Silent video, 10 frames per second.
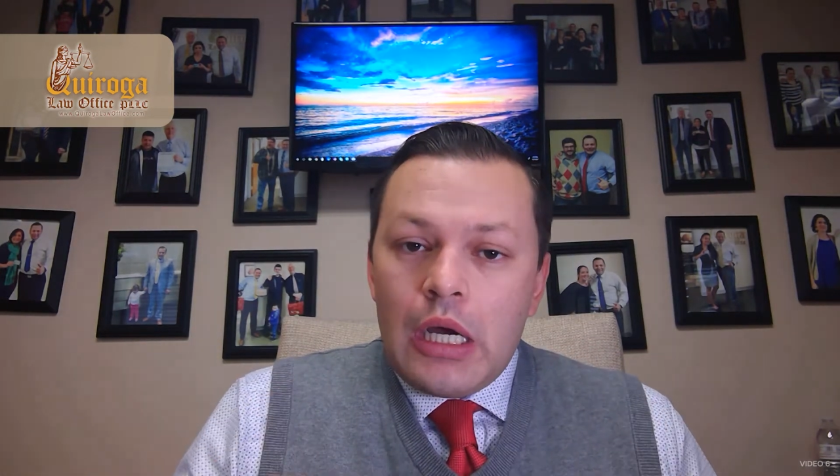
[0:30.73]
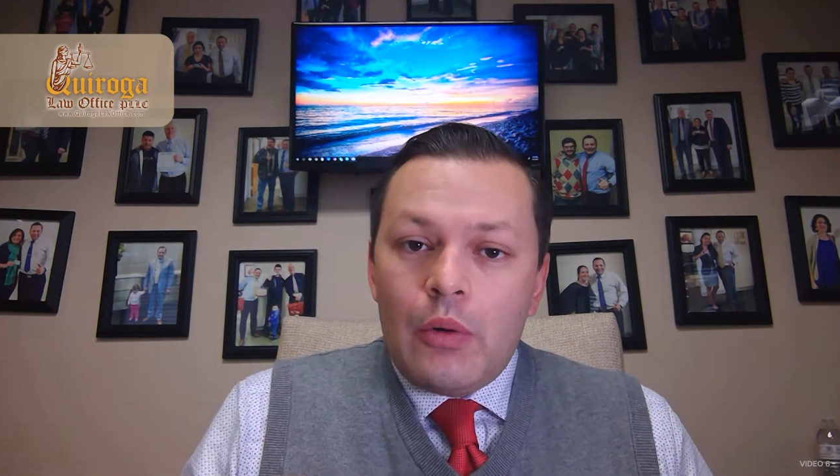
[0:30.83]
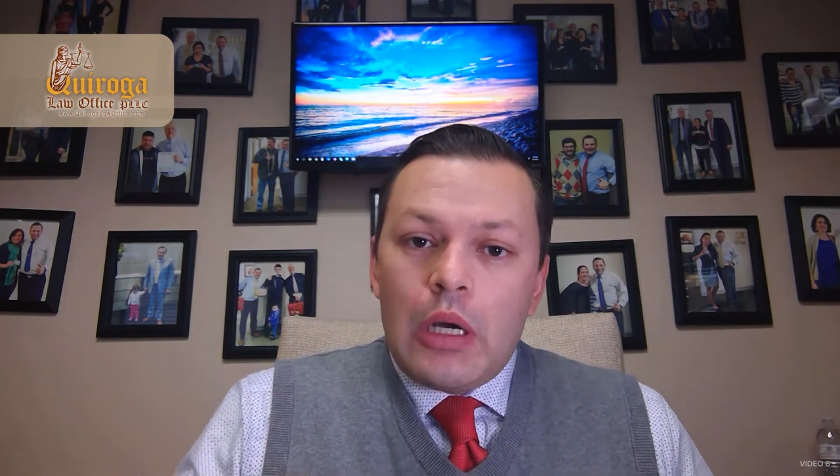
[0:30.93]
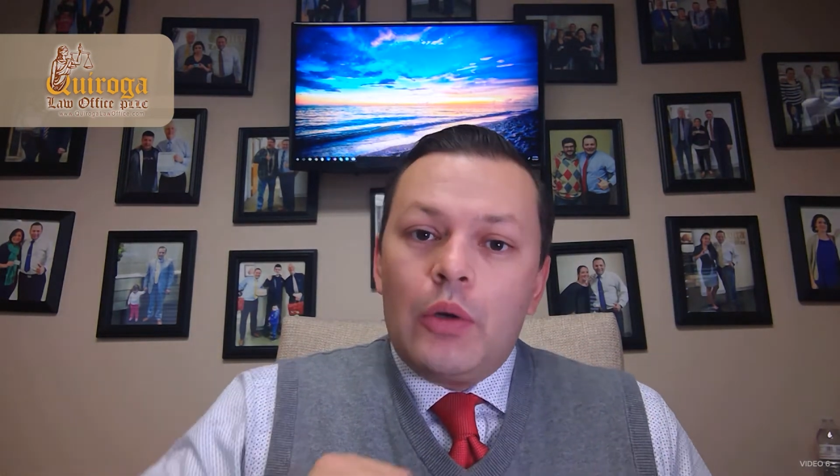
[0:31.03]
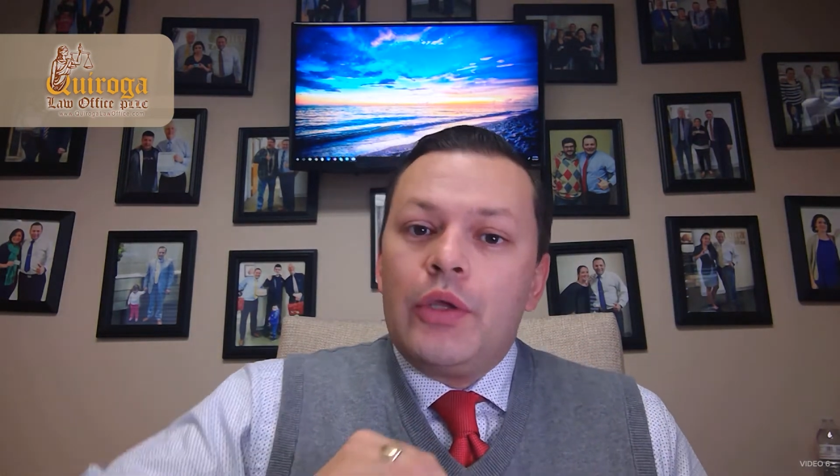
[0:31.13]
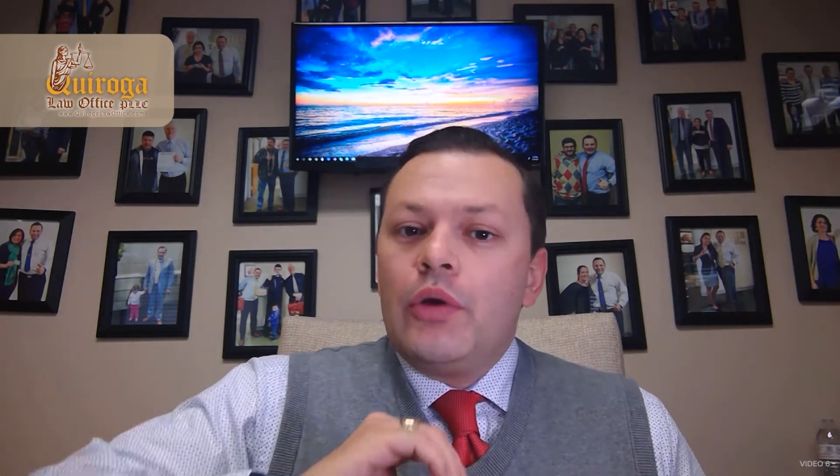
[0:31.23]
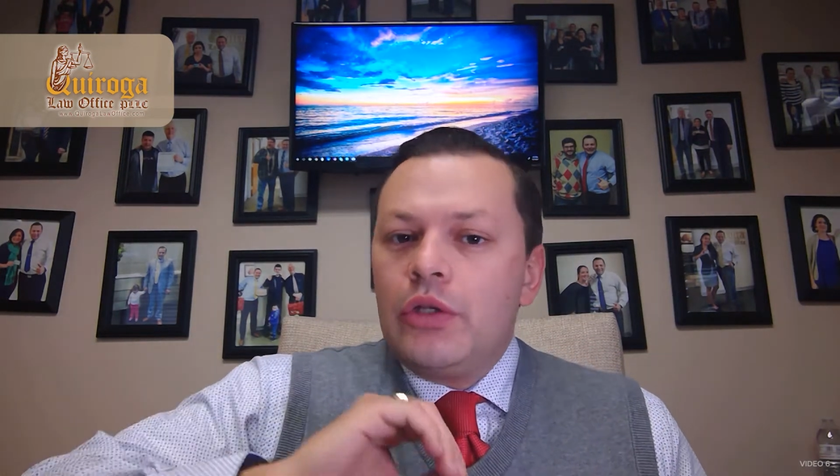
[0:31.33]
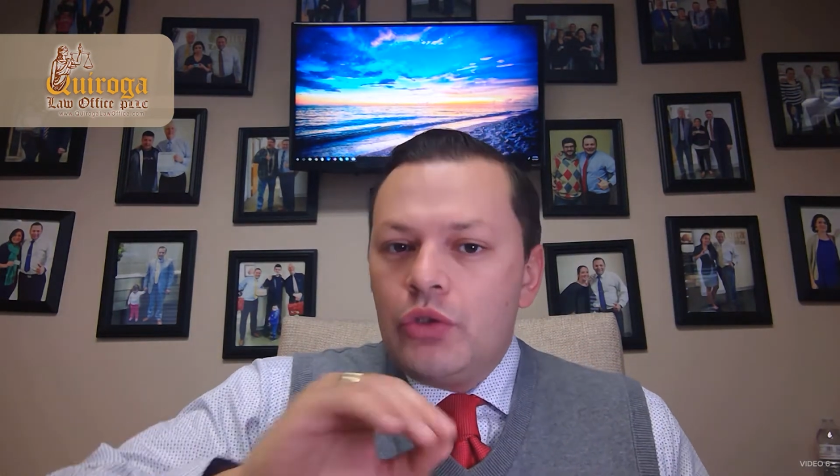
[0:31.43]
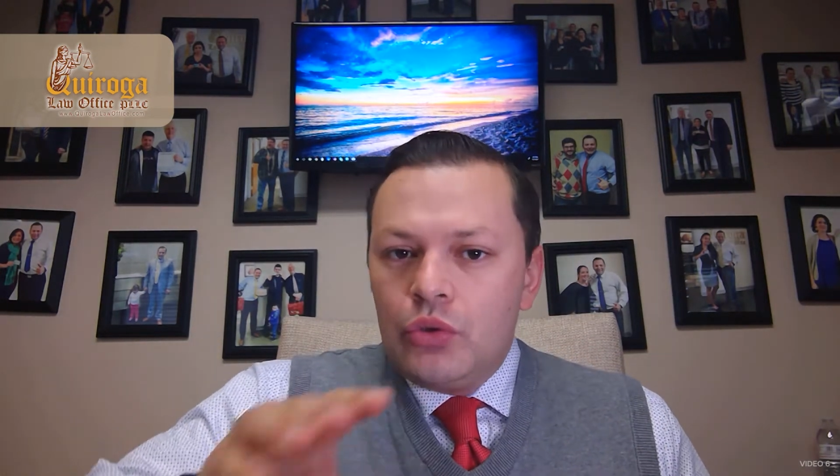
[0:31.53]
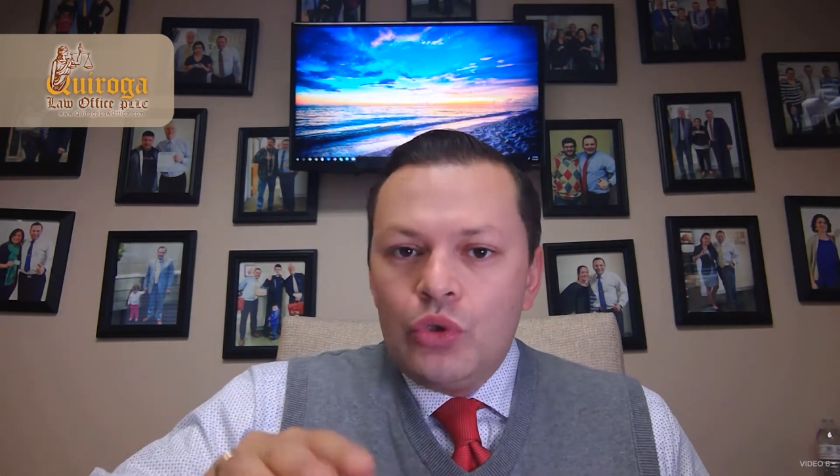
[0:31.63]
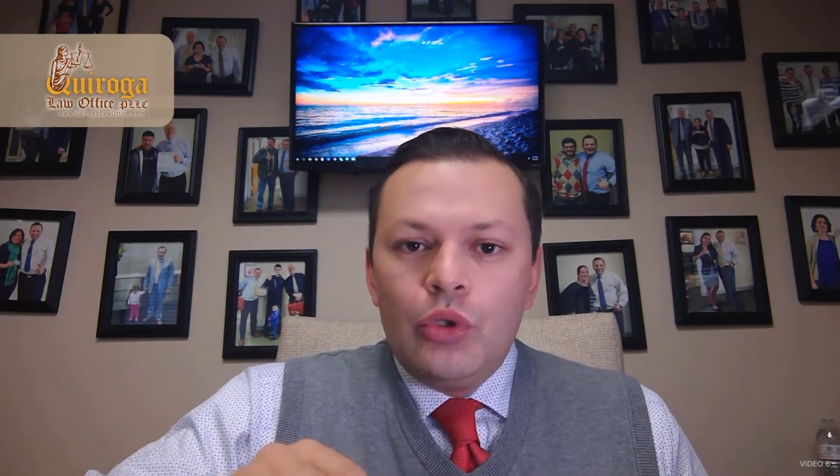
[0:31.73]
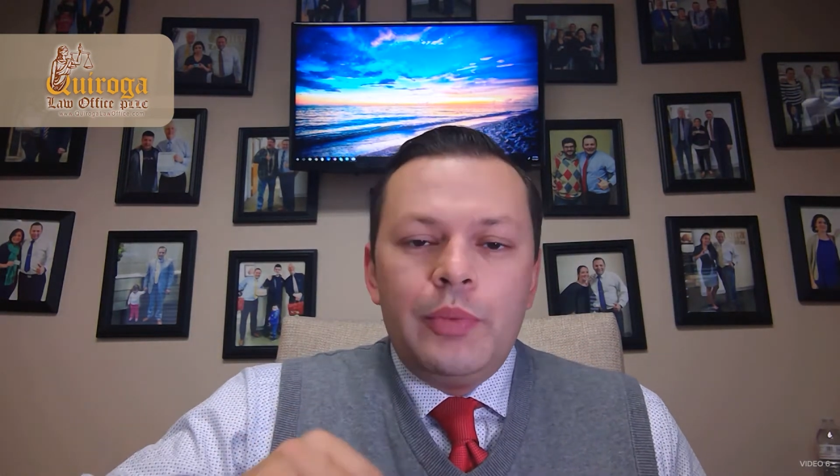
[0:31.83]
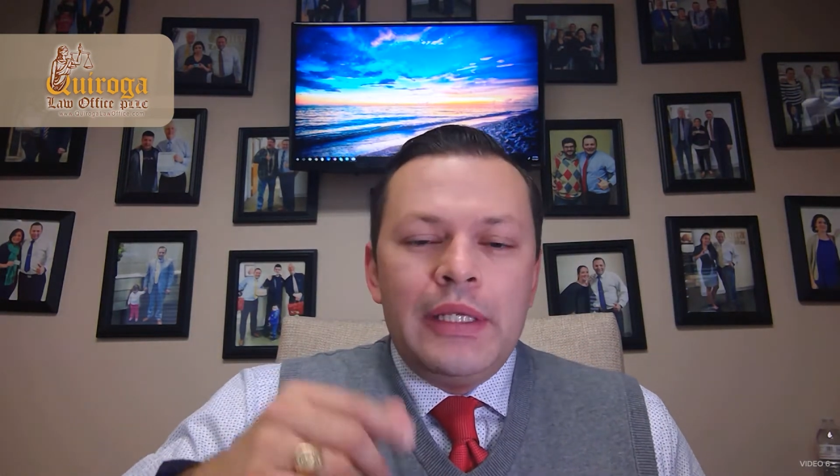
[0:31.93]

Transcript: Abogado Quiroga en YouTube,